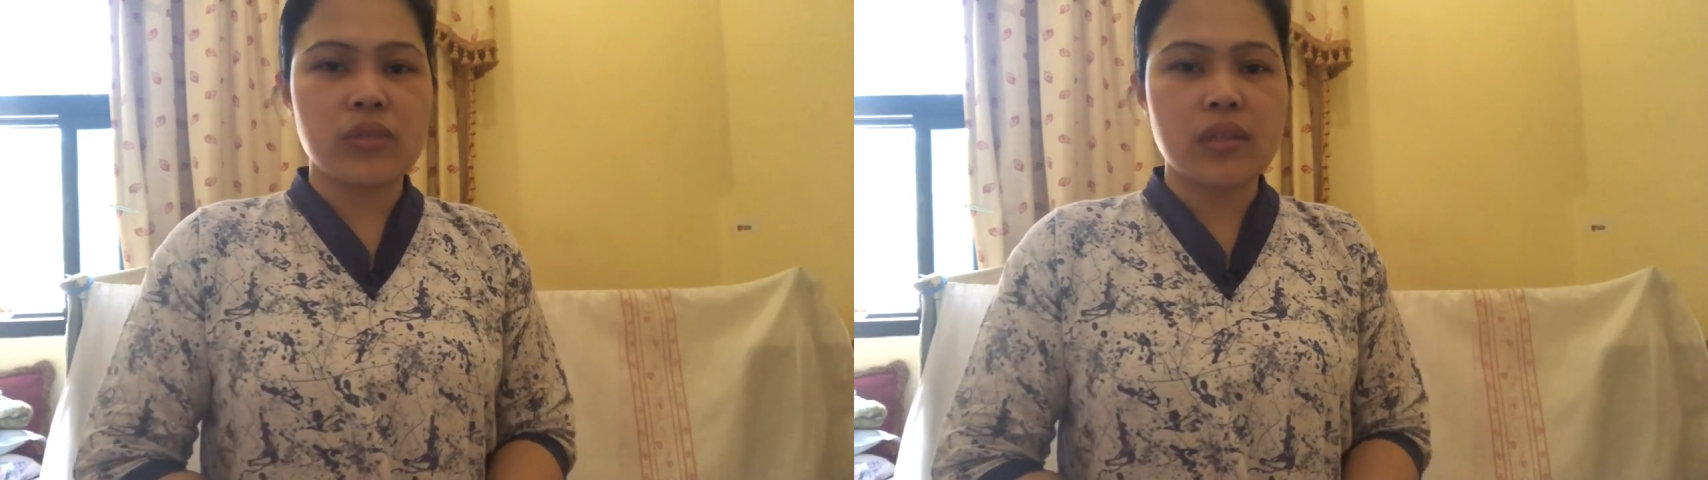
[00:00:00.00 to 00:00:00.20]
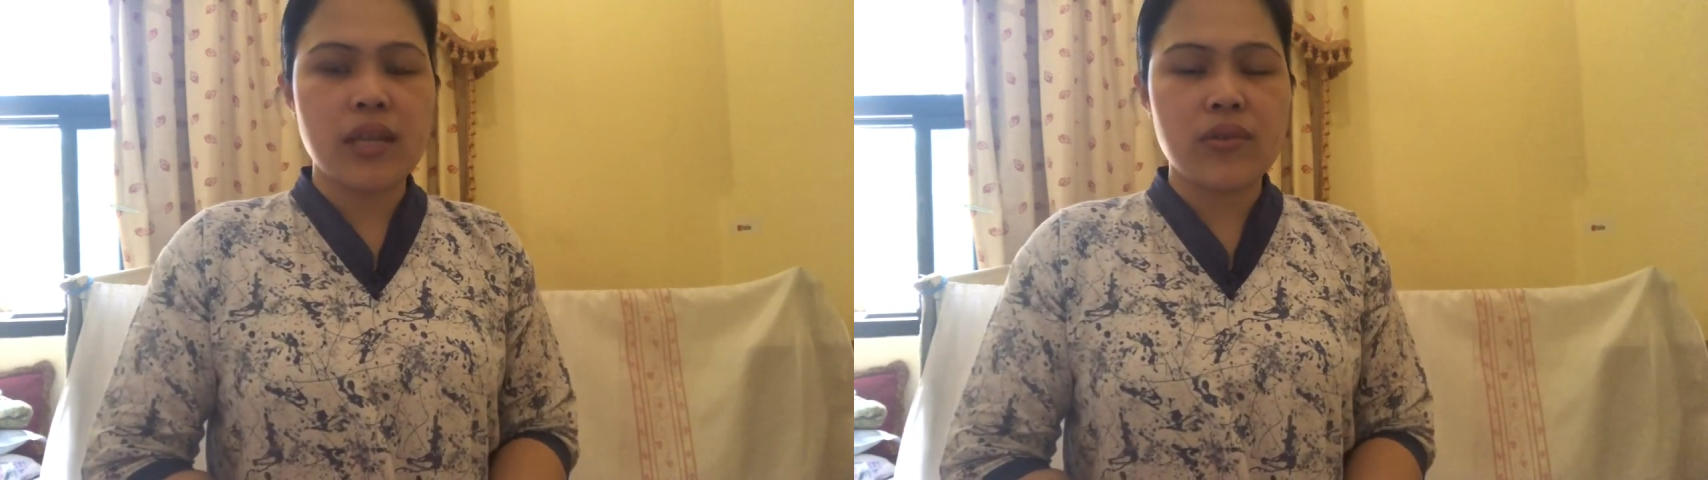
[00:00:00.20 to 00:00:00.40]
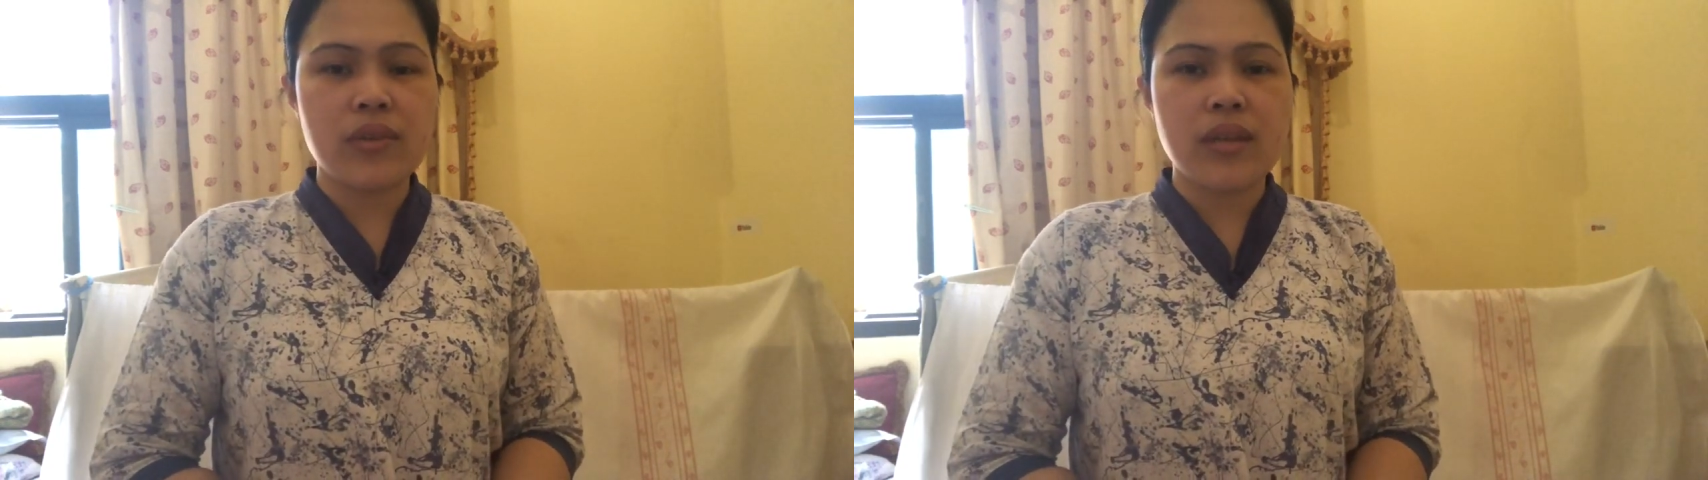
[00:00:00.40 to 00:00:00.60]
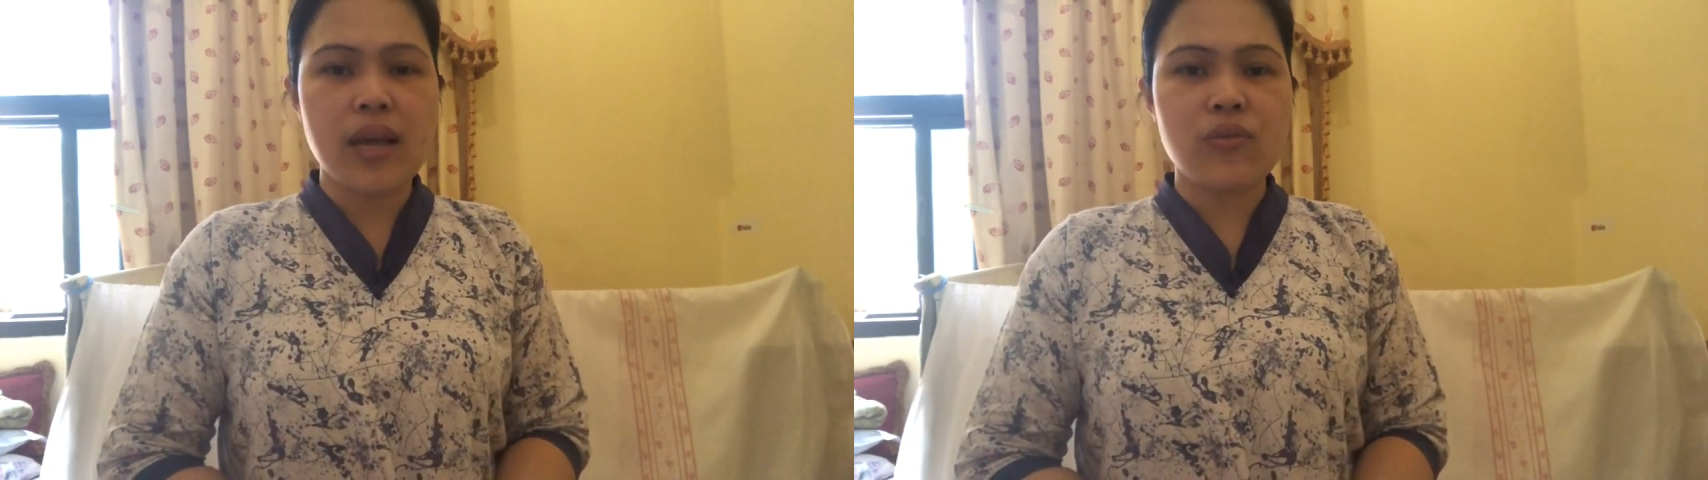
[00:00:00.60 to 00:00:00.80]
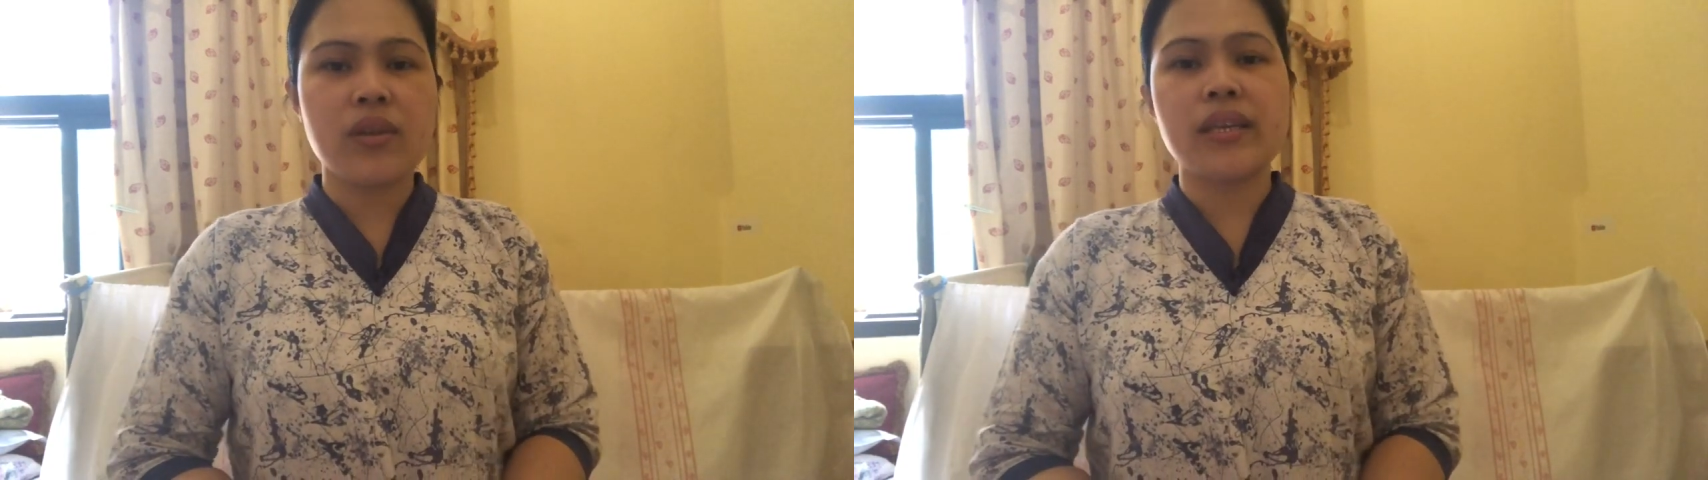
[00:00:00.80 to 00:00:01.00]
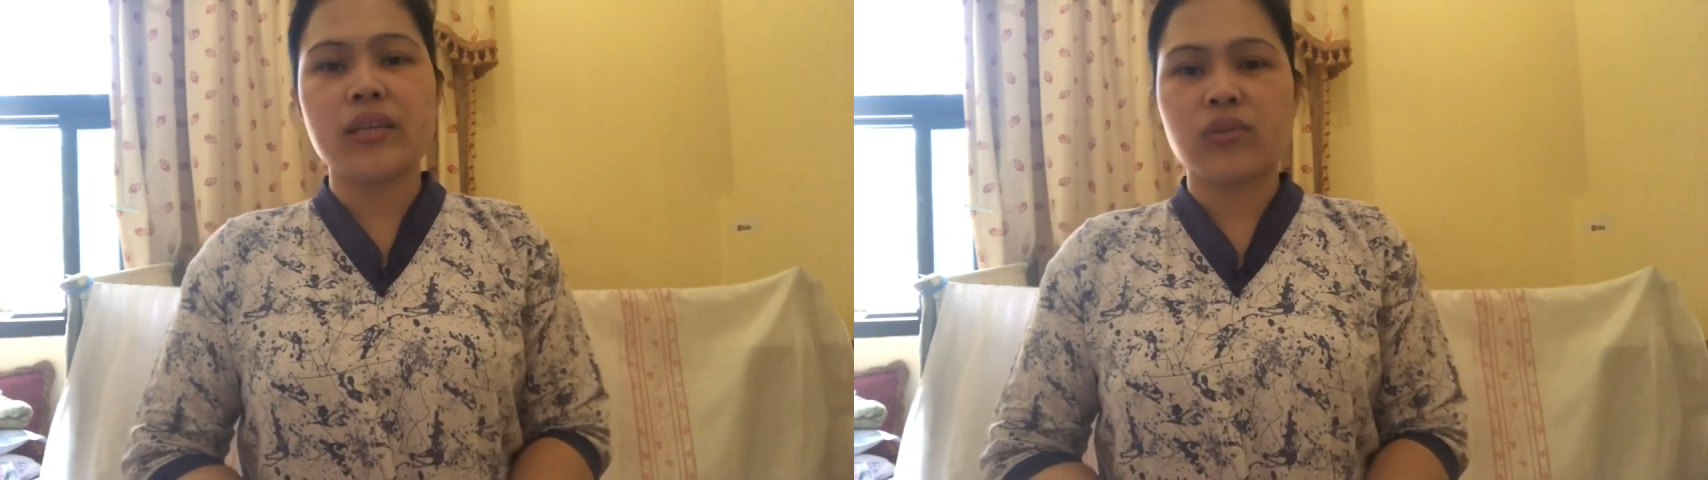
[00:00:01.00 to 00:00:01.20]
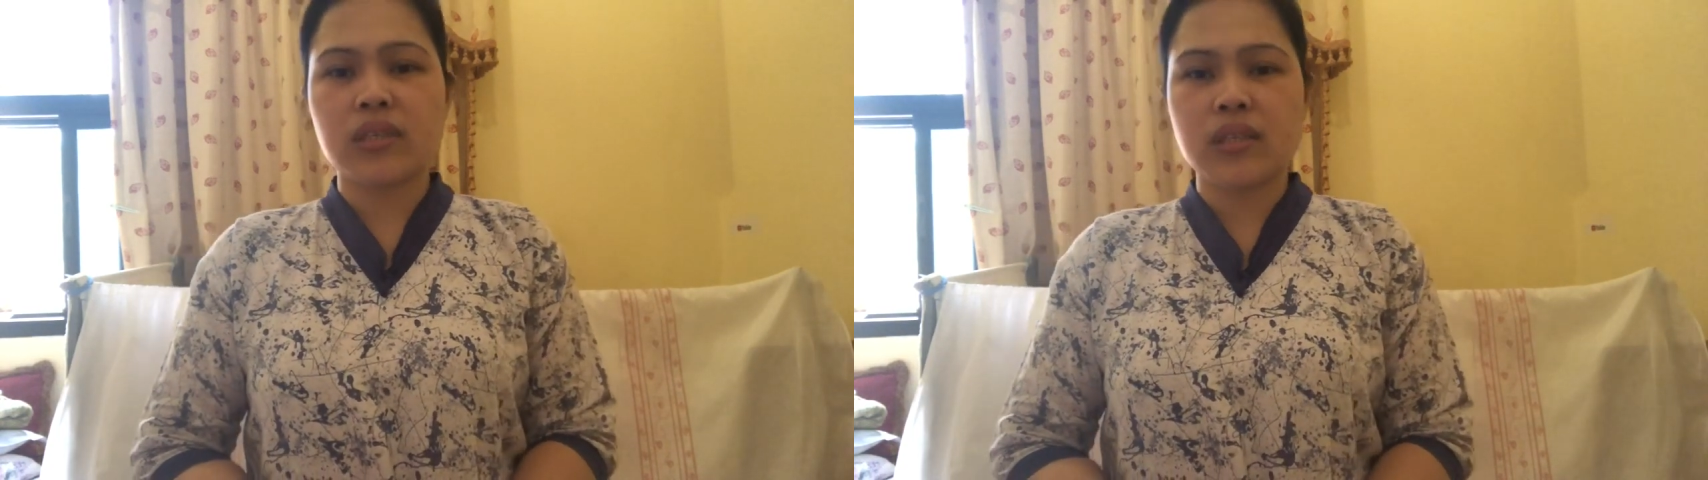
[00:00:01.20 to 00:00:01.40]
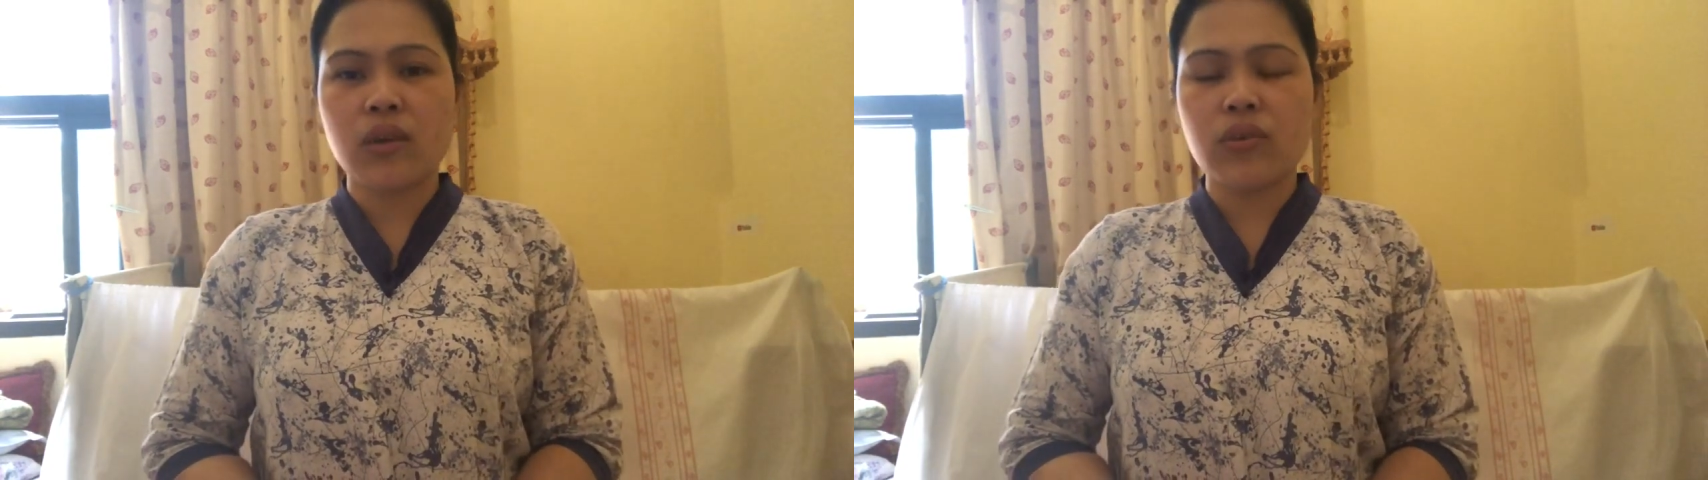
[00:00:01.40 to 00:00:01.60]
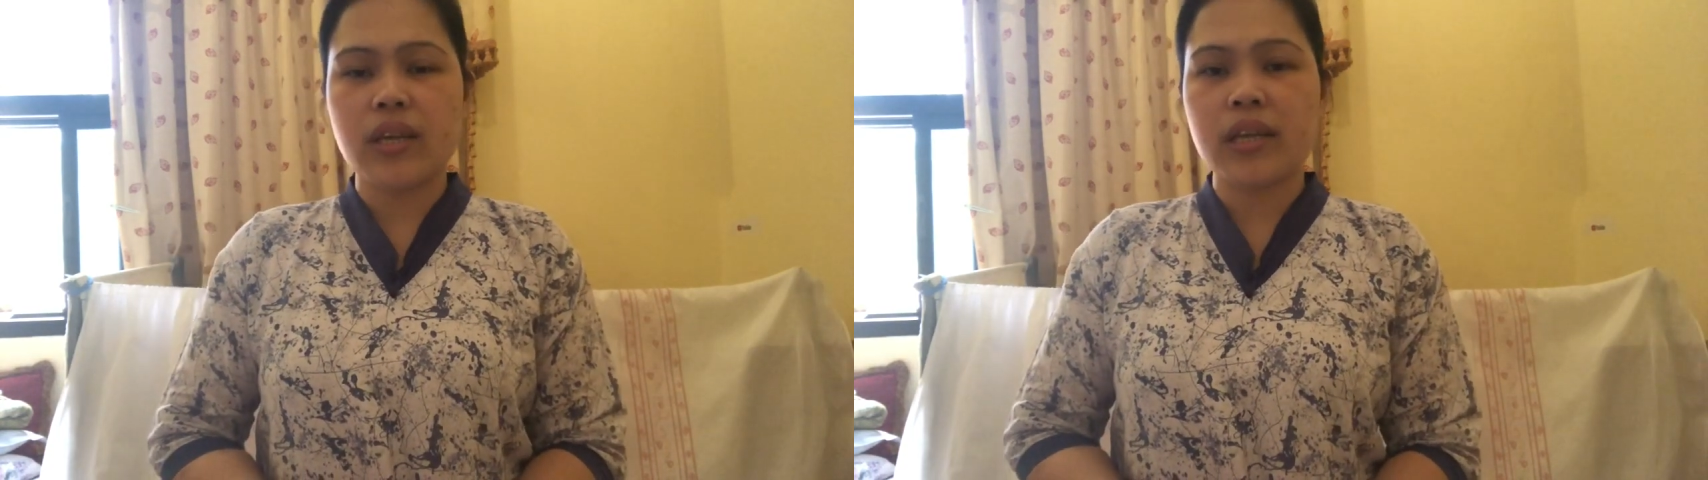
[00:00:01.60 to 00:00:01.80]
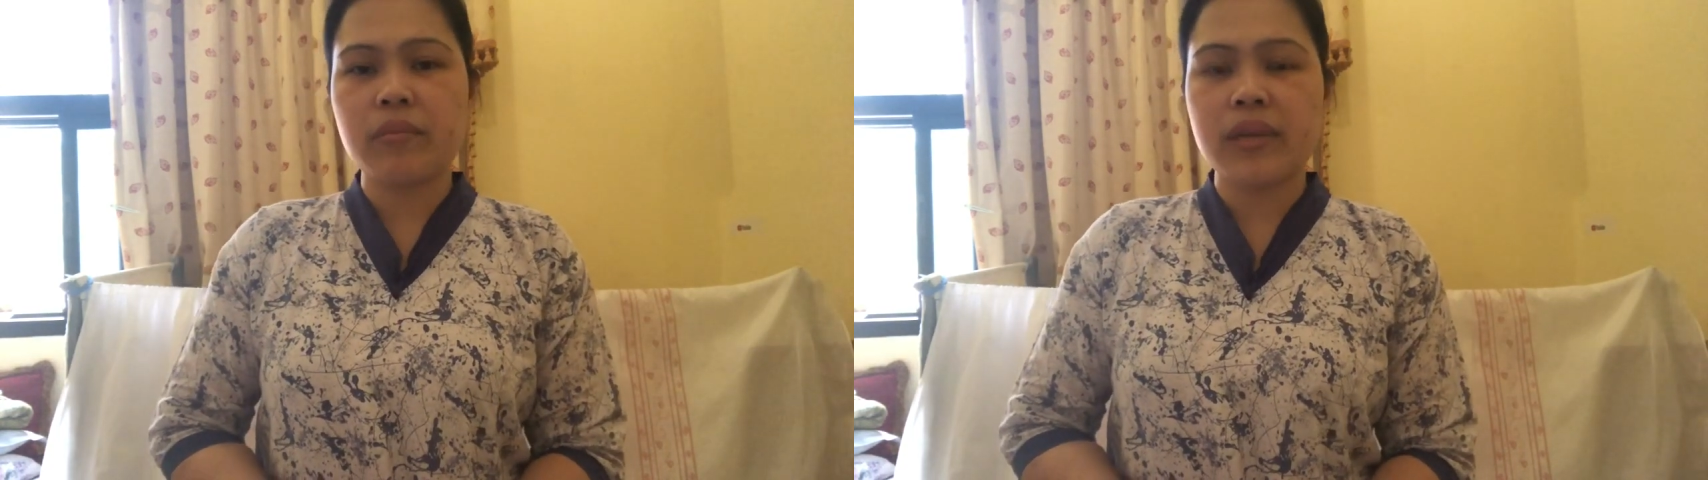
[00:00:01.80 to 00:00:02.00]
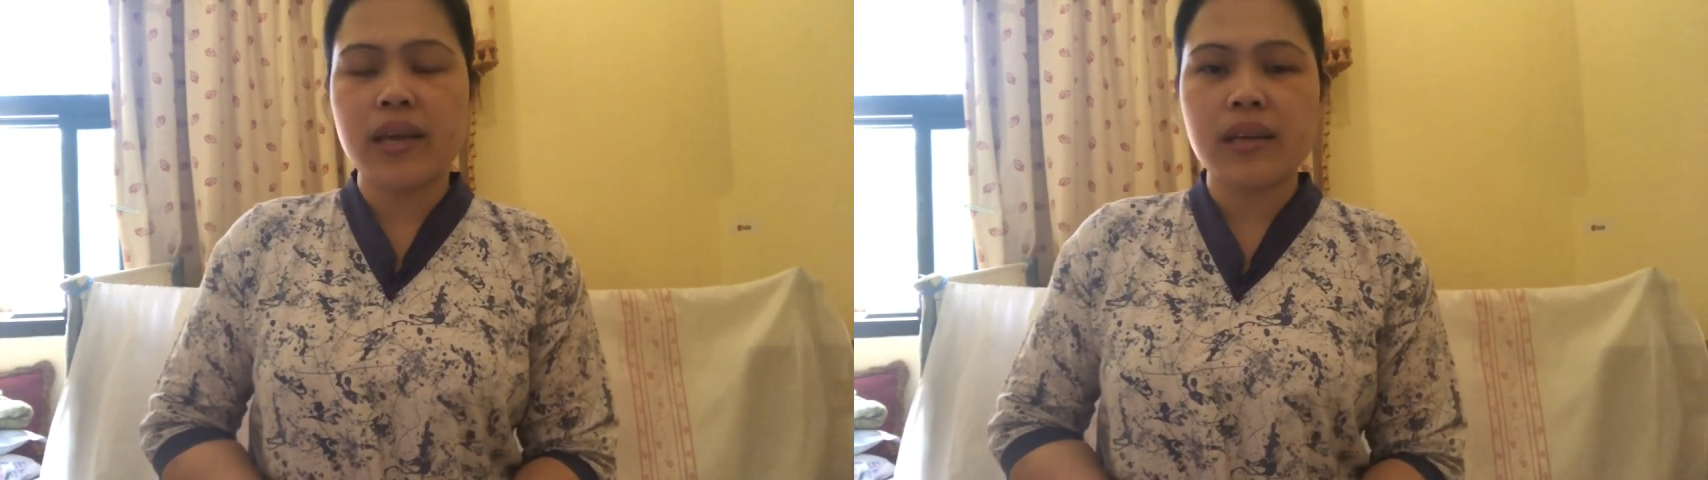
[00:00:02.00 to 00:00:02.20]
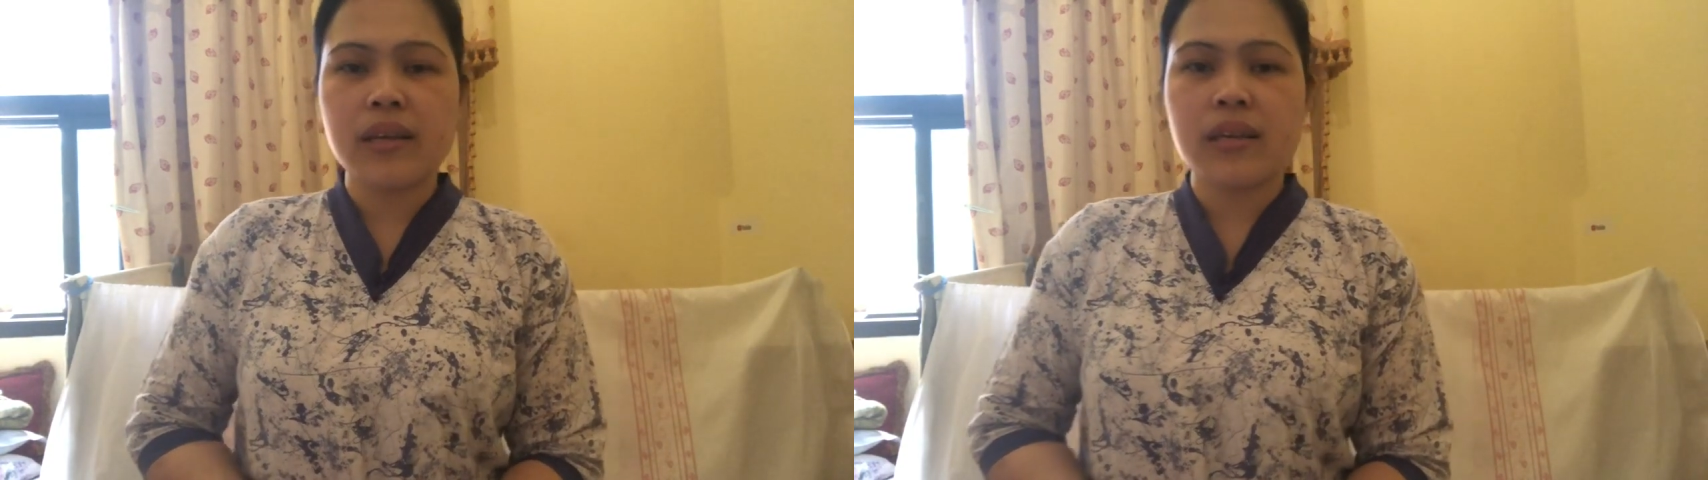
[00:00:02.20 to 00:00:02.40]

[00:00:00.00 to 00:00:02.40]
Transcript: lalo, lalo na dito sa Saudi Arabia,